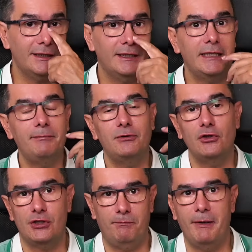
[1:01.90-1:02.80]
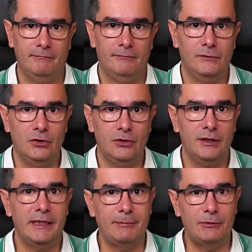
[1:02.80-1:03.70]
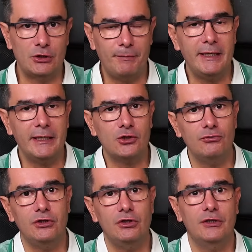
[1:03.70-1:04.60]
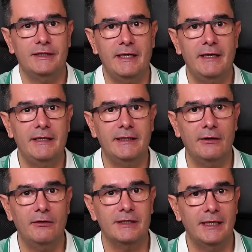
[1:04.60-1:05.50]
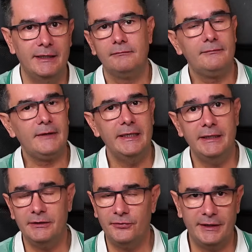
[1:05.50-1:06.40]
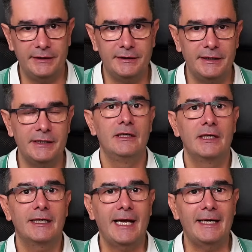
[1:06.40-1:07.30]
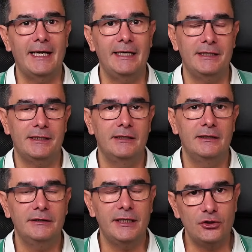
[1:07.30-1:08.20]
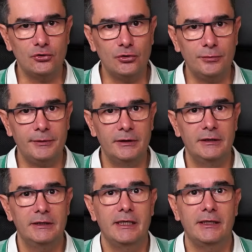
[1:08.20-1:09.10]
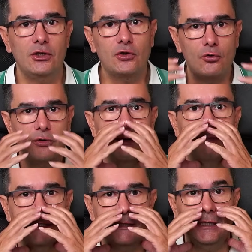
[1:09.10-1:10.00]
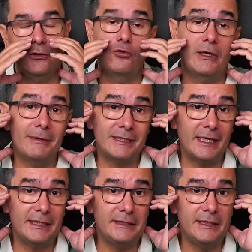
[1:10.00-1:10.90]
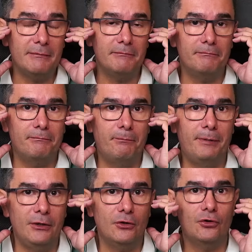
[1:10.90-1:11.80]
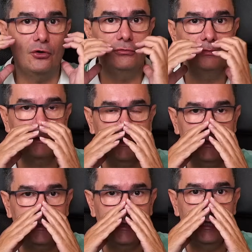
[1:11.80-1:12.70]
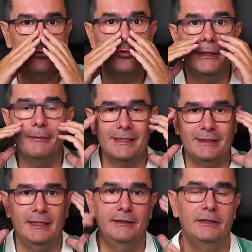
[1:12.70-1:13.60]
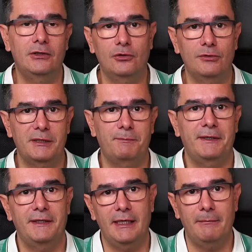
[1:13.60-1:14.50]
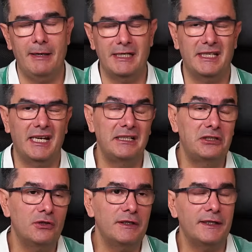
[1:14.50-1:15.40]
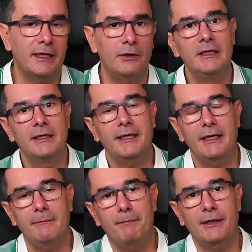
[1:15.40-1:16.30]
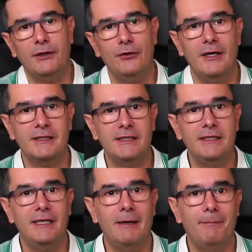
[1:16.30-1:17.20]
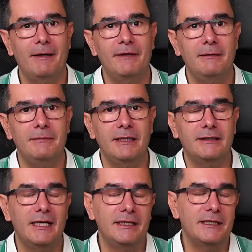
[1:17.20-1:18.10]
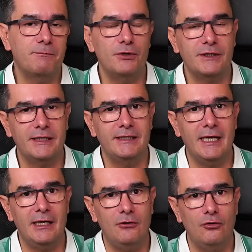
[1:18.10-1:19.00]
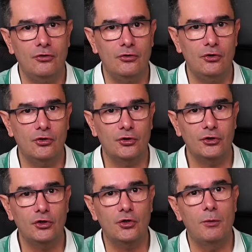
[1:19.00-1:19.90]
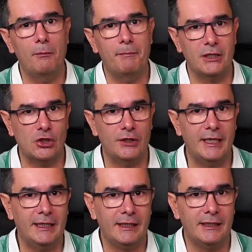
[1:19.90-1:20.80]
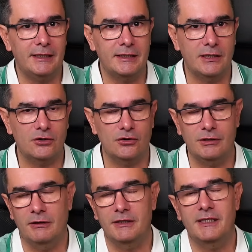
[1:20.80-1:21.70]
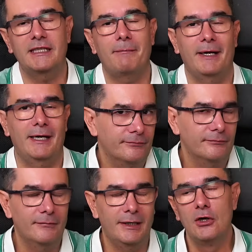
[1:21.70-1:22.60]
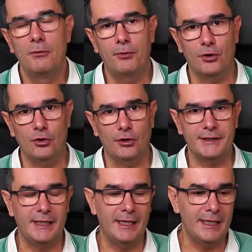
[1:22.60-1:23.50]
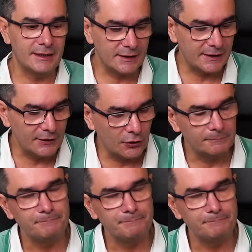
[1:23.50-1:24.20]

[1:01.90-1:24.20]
Crypto Spain. ¿no? Crypto Spain es un tío que se ha dedicado a salir en diferentes canales de YouTube y el tío con una máscara, con una mascarilla pero con que, le cubre bastante, ¿no? Como una especie de máscara. El tío dice que, bueno, que empezó así en la pandemia y tal, y después que ya lo, cogió como un personaje y estas cosas. Bueno, se tapa la cara, ¿vale? Por lo que sea. Este señor